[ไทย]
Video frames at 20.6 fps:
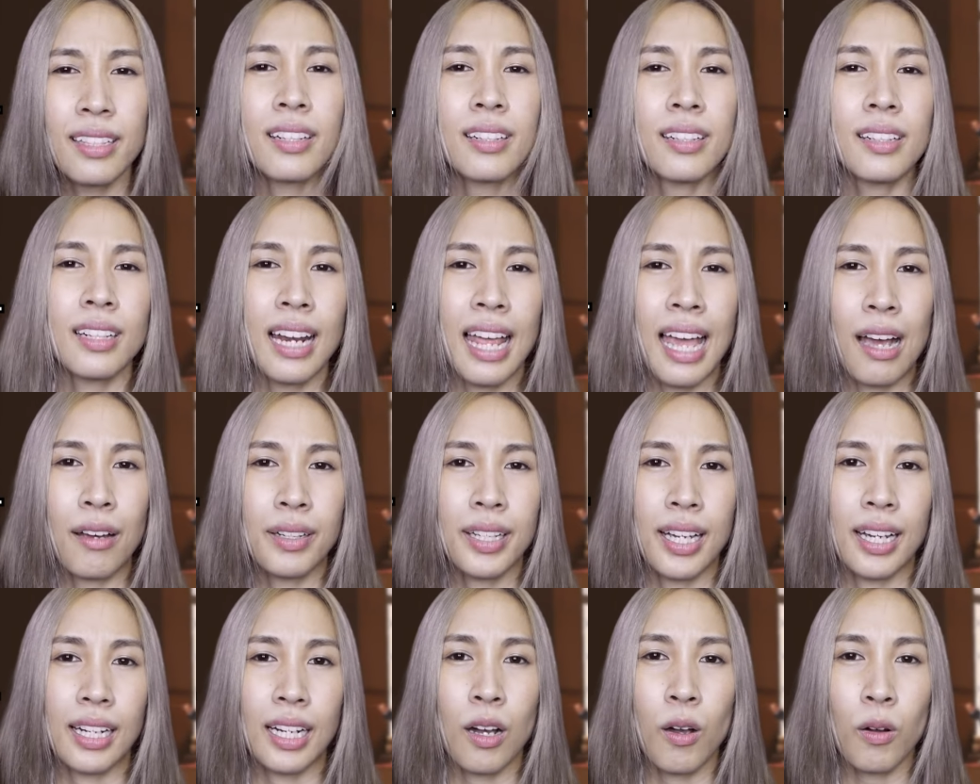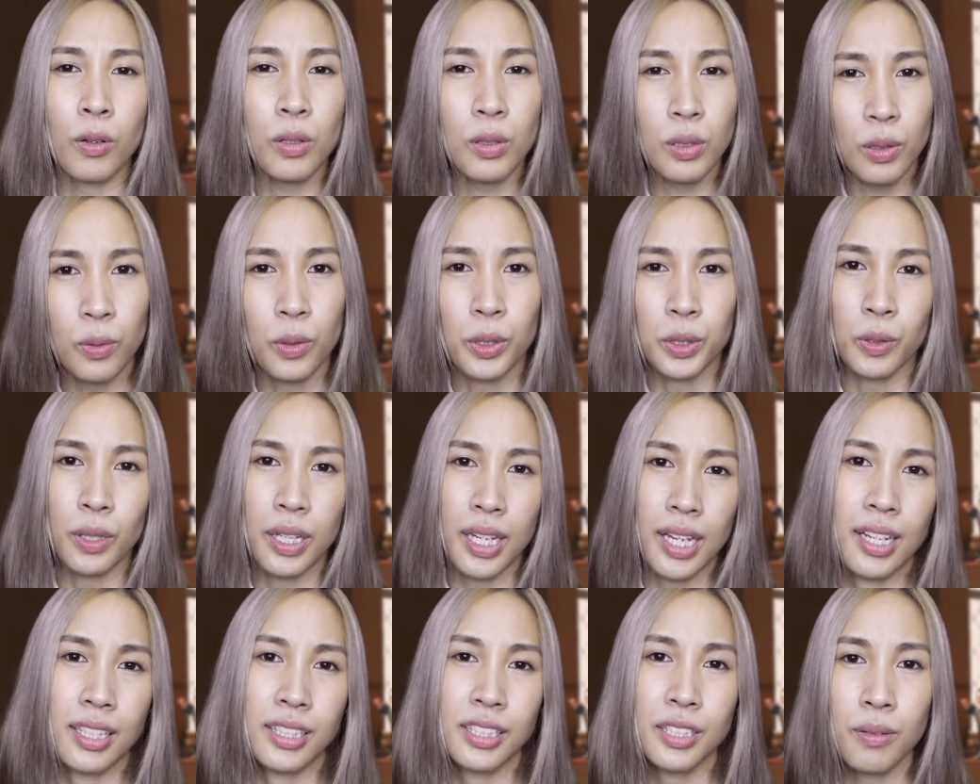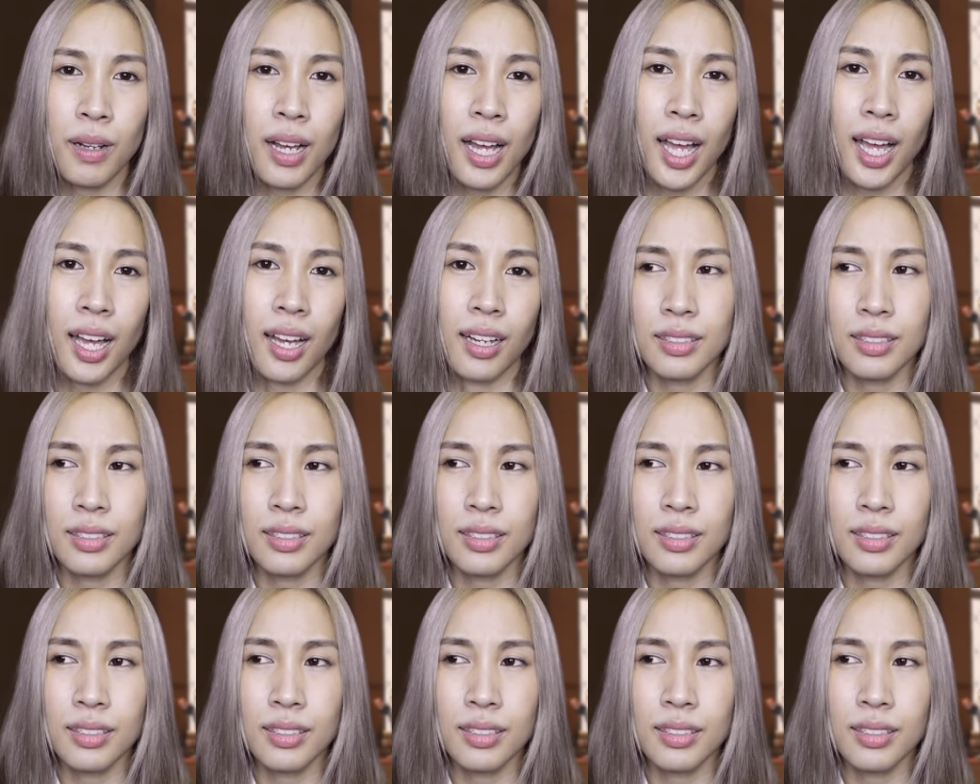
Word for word: ลึกๆแล้วเนี่ยเขาก็โกรธตัวเองที่ว่า